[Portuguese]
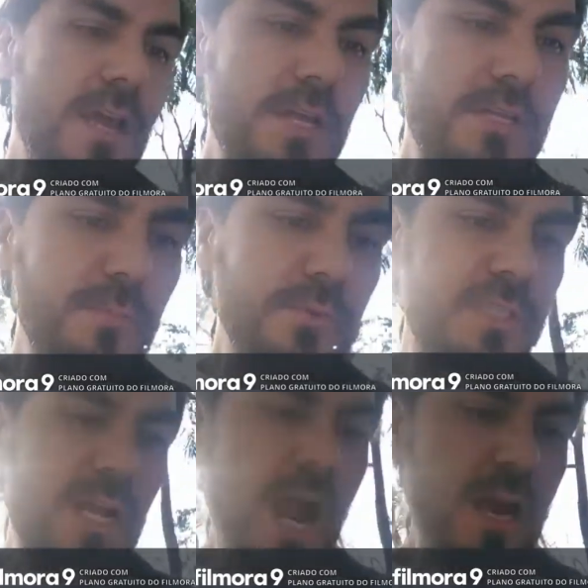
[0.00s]
e de
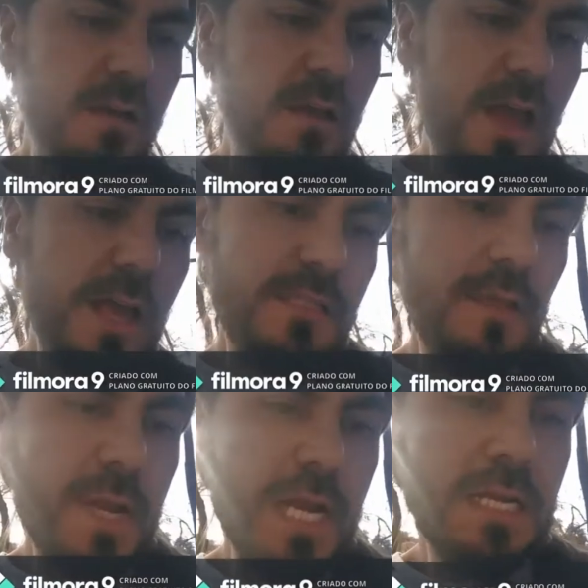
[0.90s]
buscar
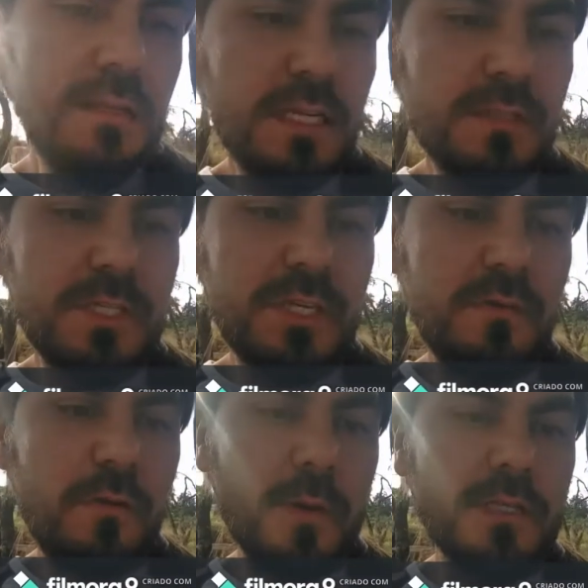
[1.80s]
receber e transmitir
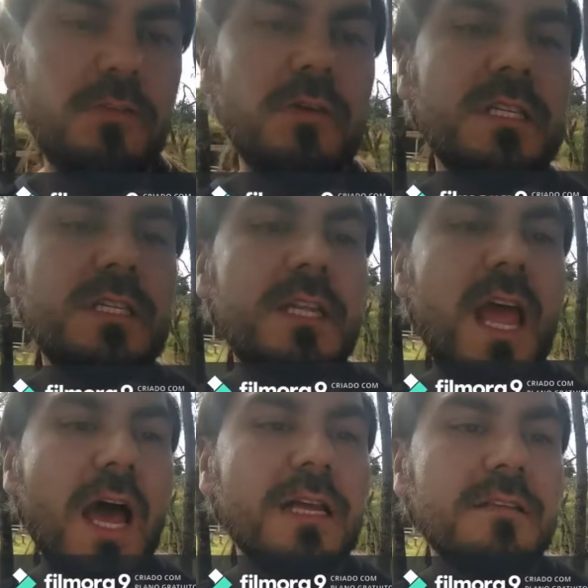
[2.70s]
informações e
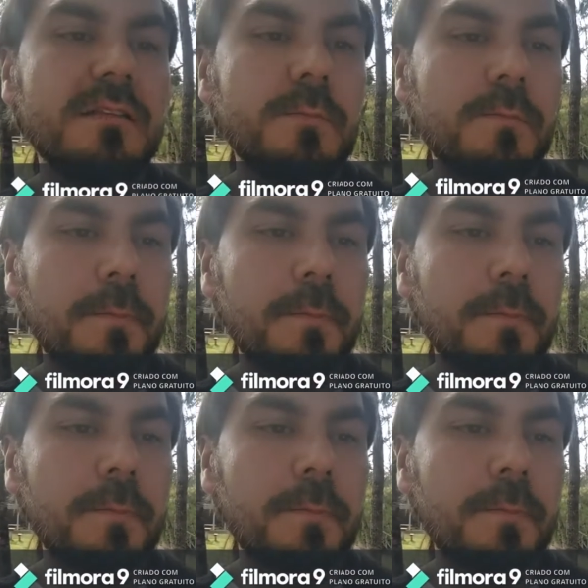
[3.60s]
ideais,